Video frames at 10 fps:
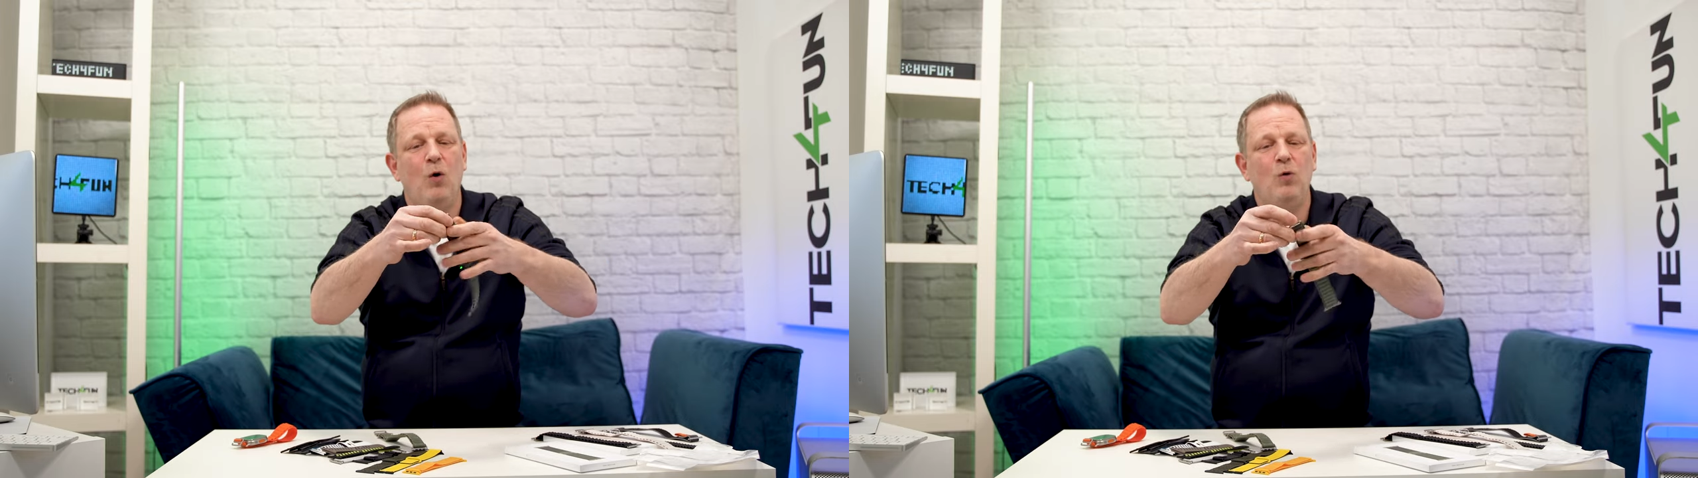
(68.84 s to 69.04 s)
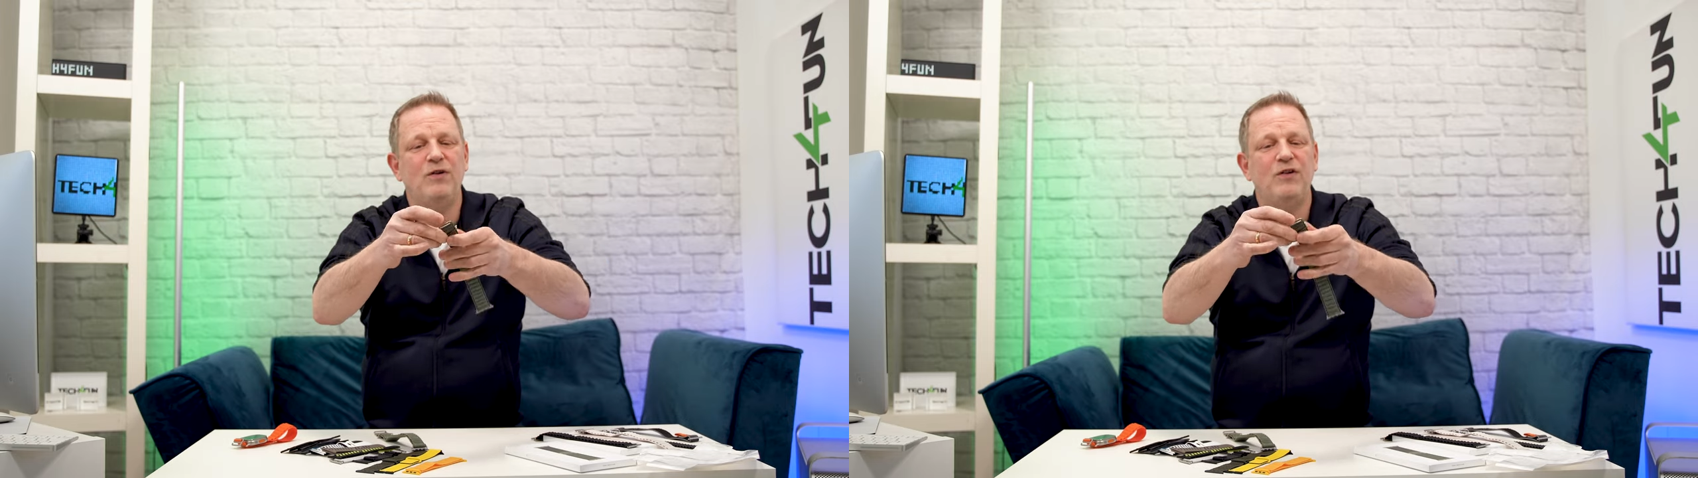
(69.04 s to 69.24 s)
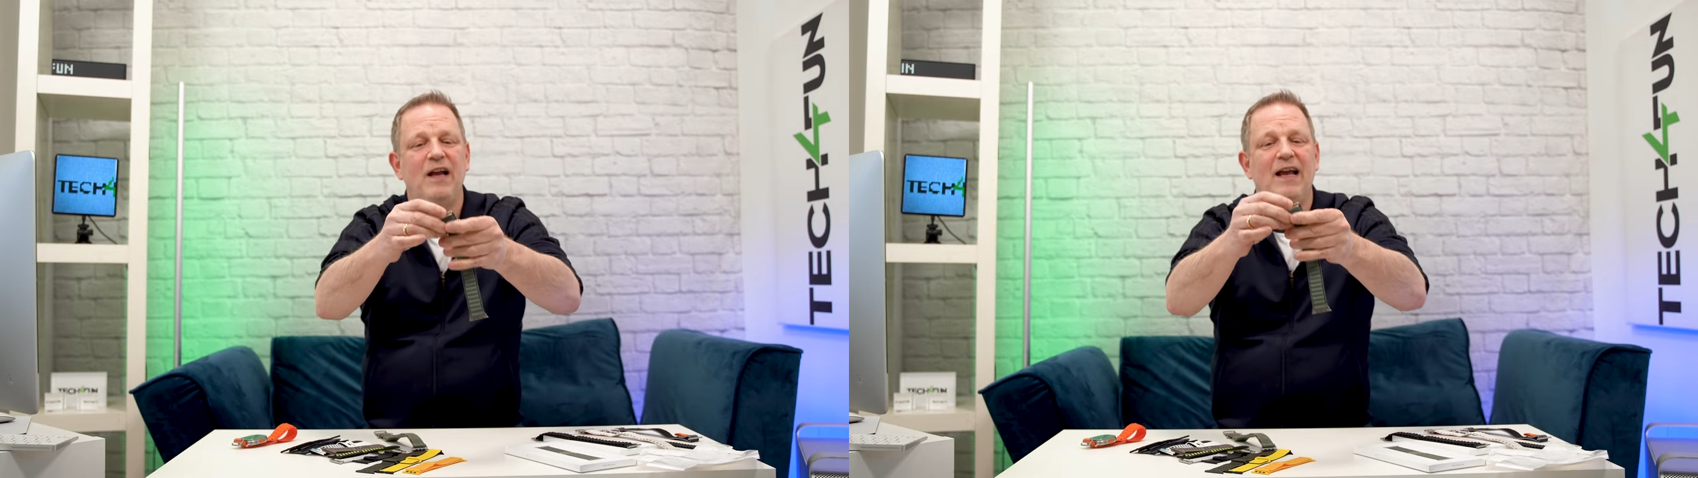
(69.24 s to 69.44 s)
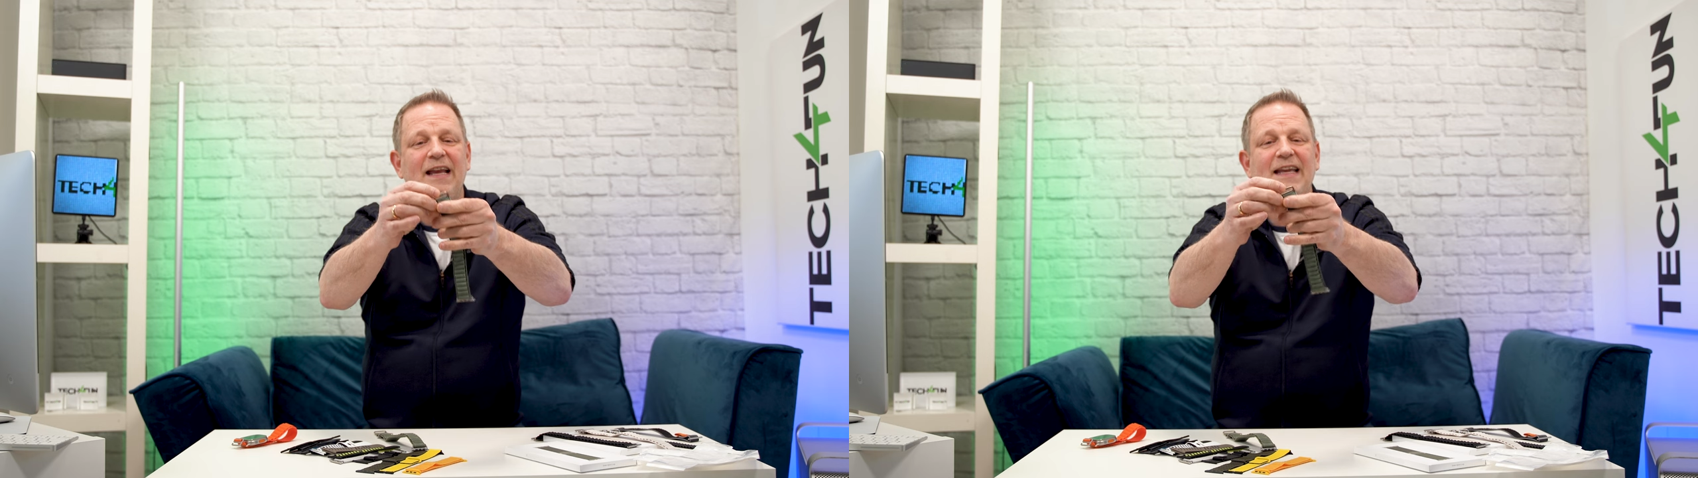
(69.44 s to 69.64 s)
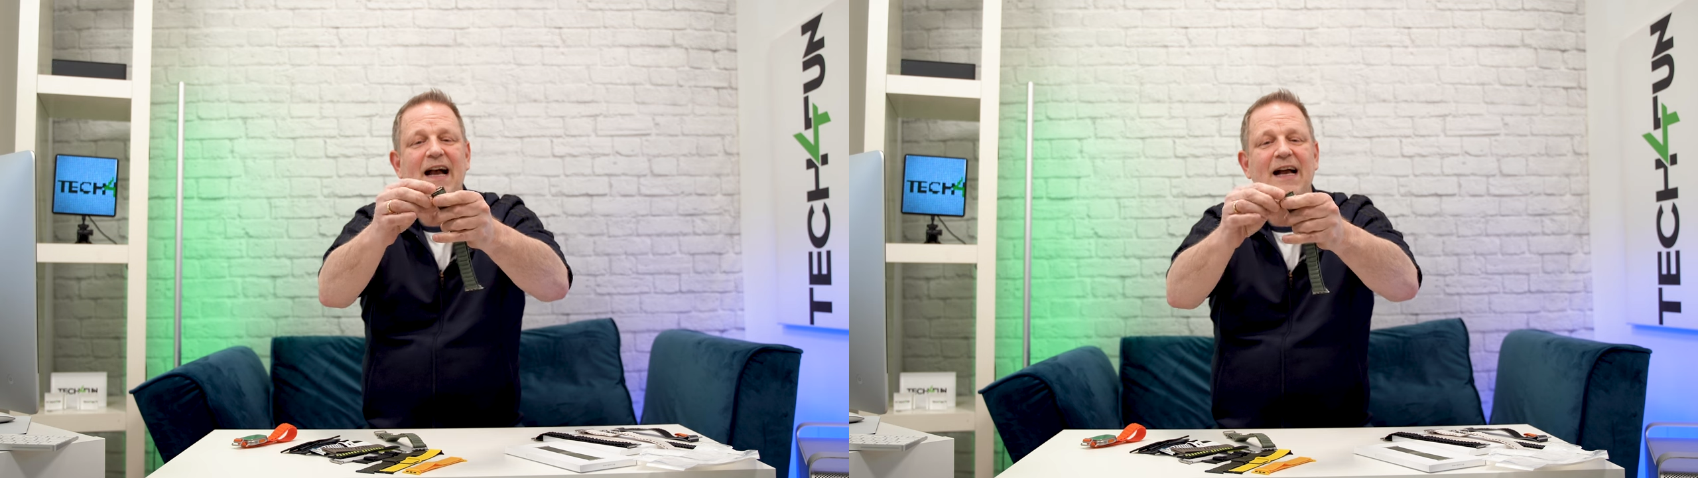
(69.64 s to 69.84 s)
und
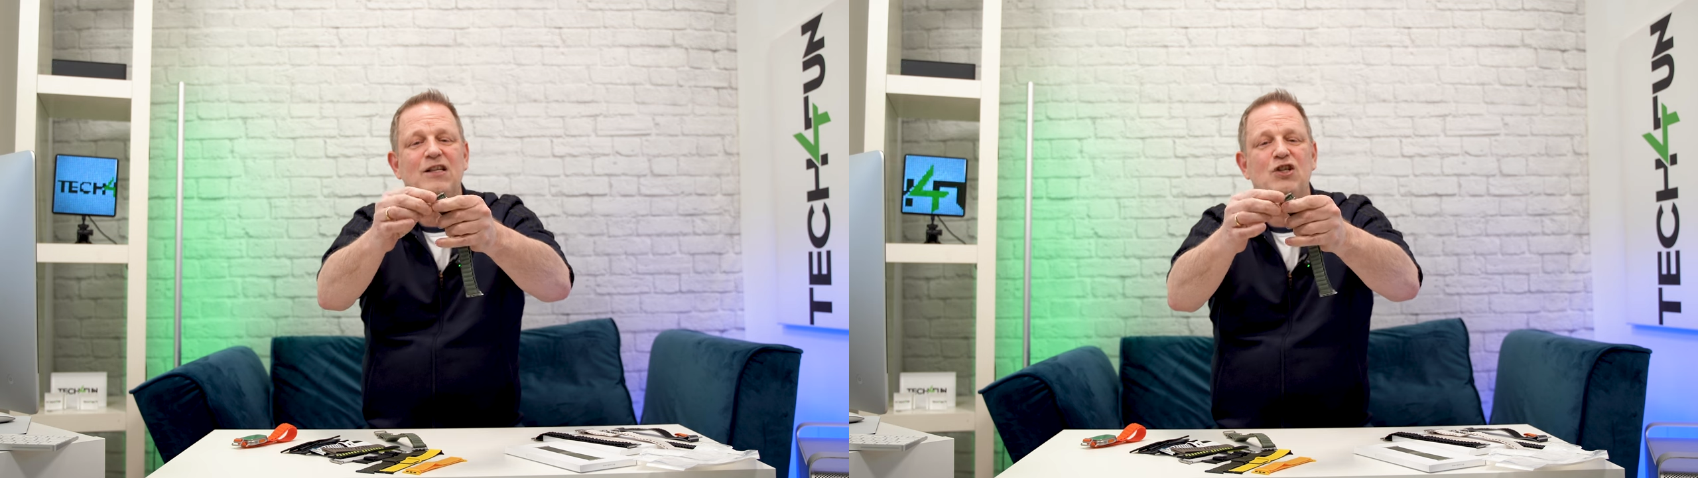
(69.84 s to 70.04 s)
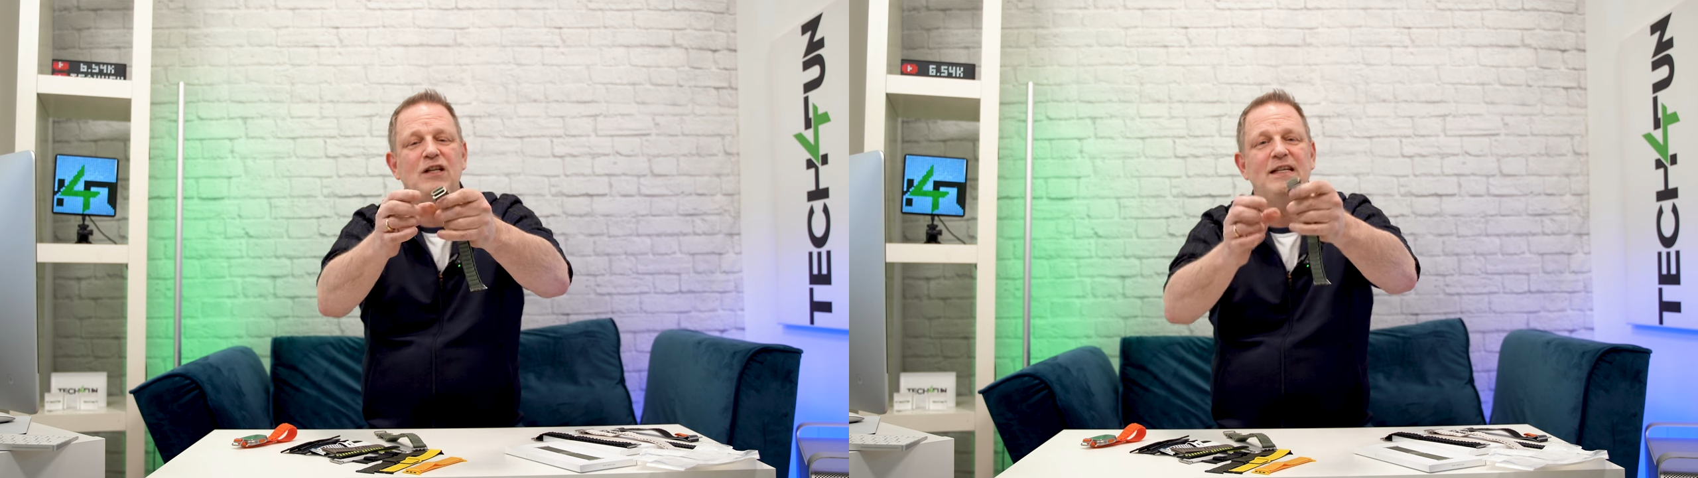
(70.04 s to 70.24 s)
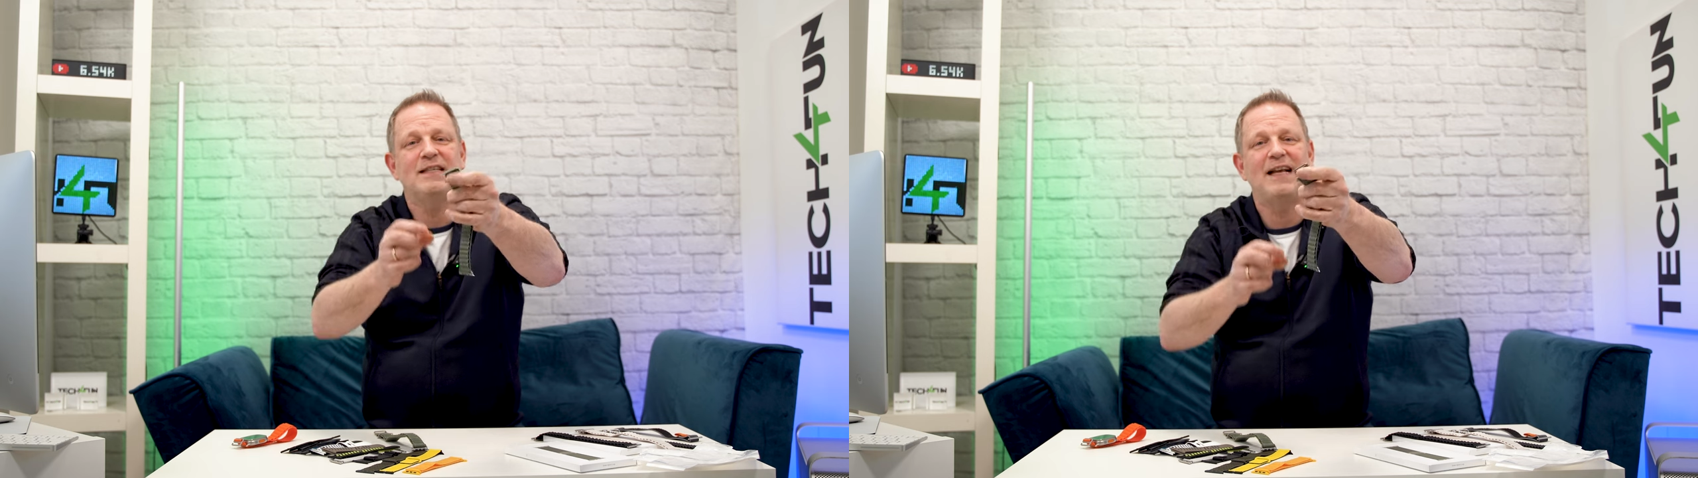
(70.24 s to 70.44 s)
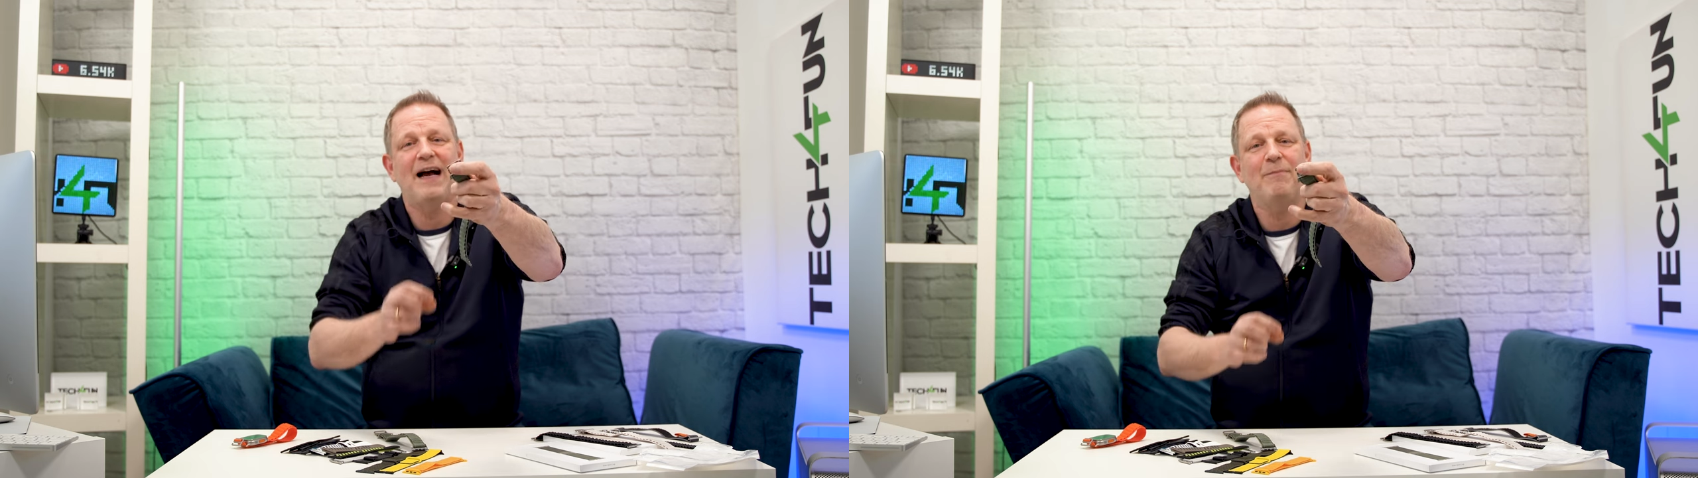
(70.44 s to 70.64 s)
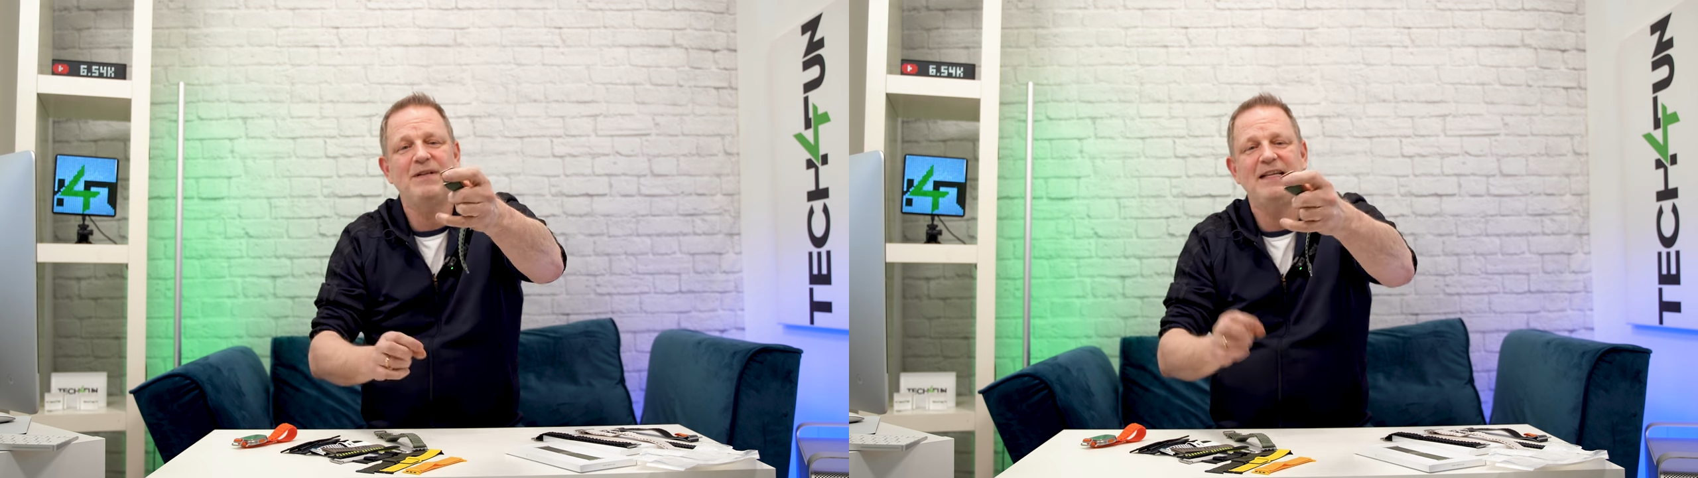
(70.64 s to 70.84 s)
hier als Schließe
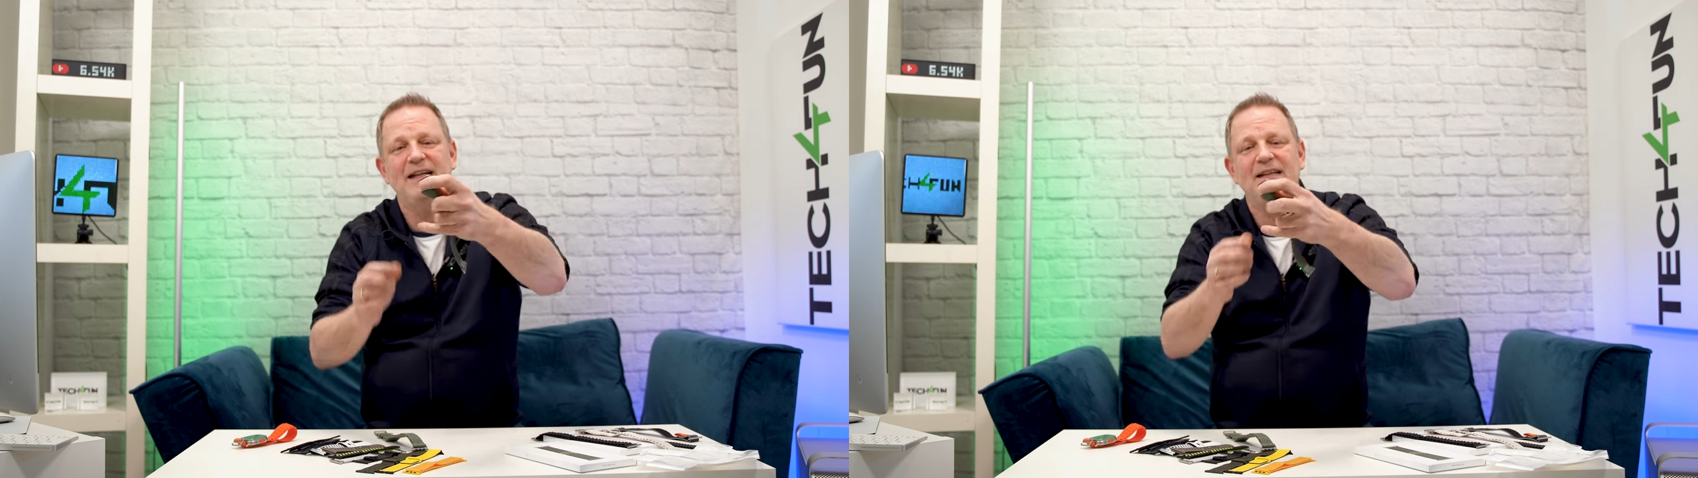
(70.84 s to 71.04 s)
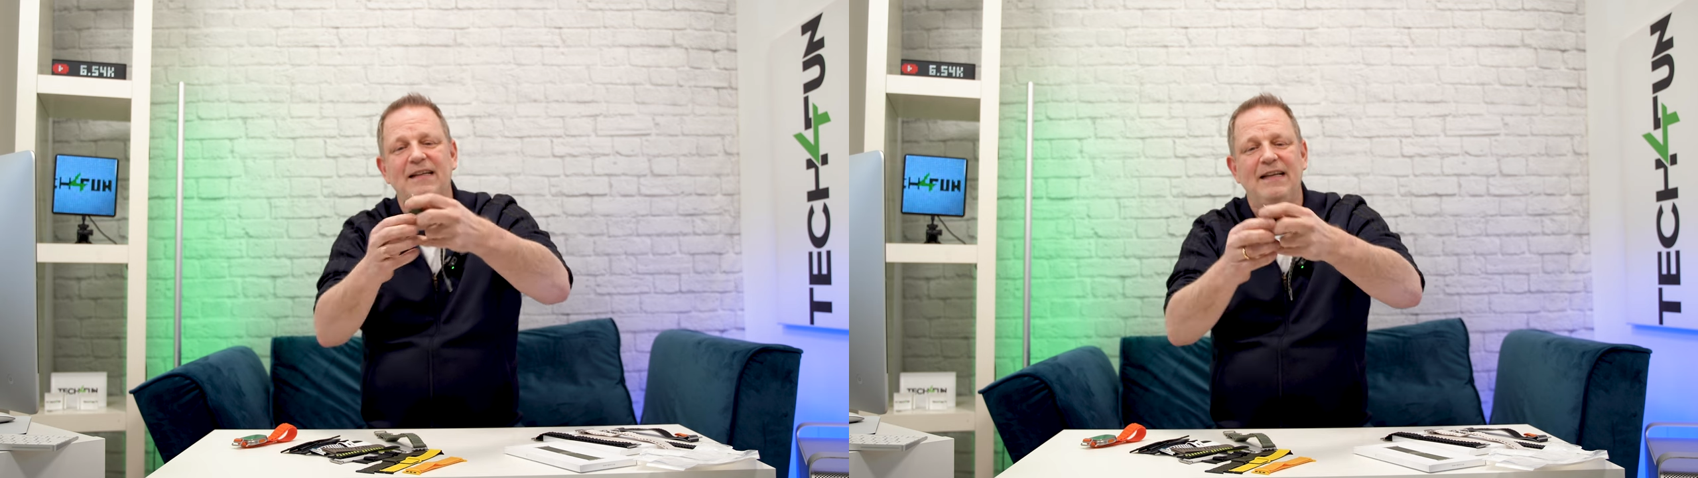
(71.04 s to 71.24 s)
habt ihr